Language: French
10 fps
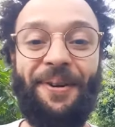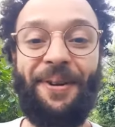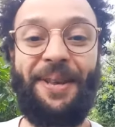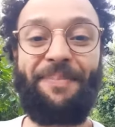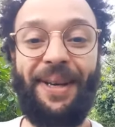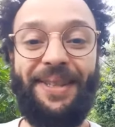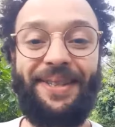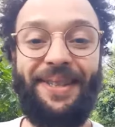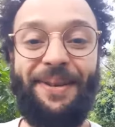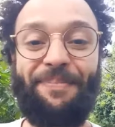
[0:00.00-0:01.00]
qui
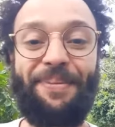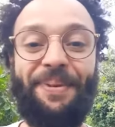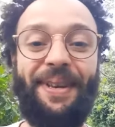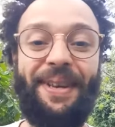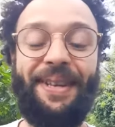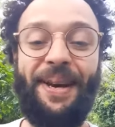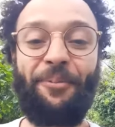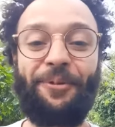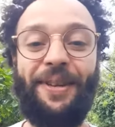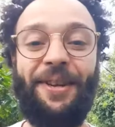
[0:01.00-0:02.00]
participe et qui a
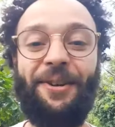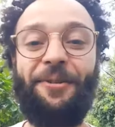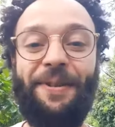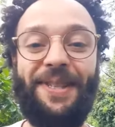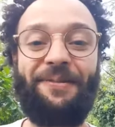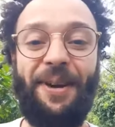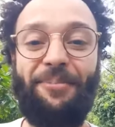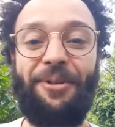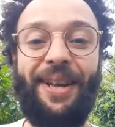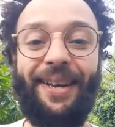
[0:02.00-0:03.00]
monté le festival
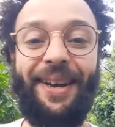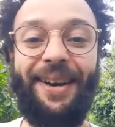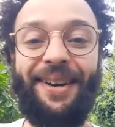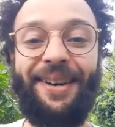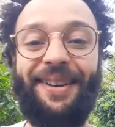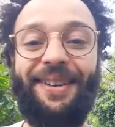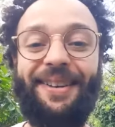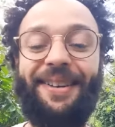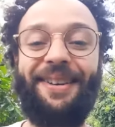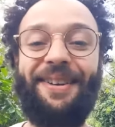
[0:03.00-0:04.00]
Bulle Dakar.
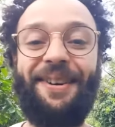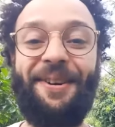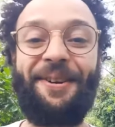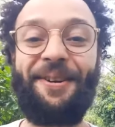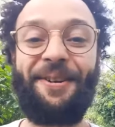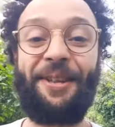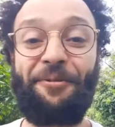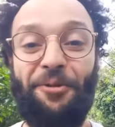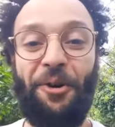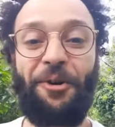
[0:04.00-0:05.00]
des
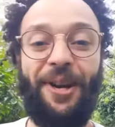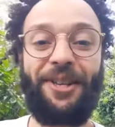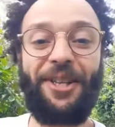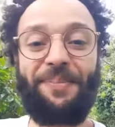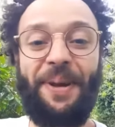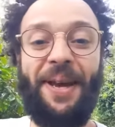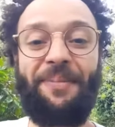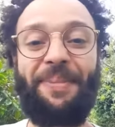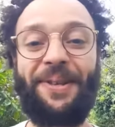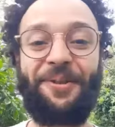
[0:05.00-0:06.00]
futurs collègues j'espère
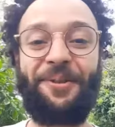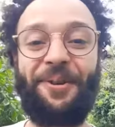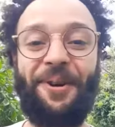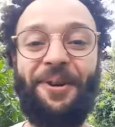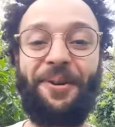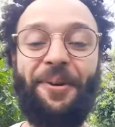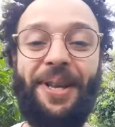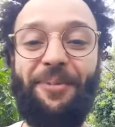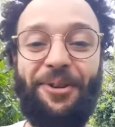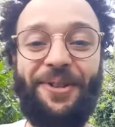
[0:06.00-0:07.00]
parce que
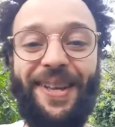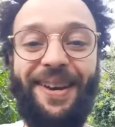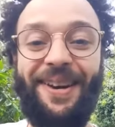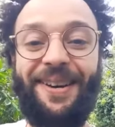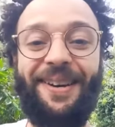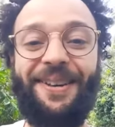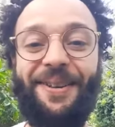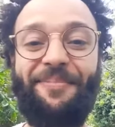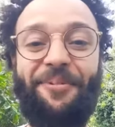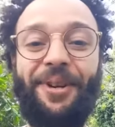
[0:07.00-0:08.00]
croyez-moi je serai là
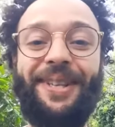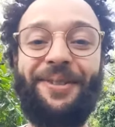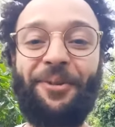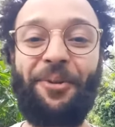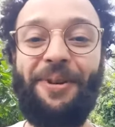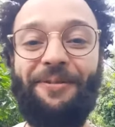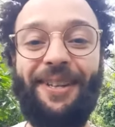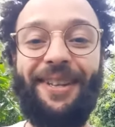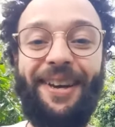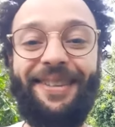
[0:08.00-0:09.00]
pour l'édition
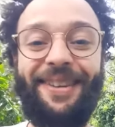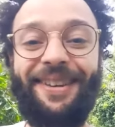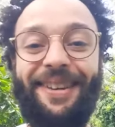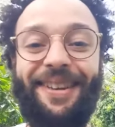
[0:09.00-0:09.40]
2024.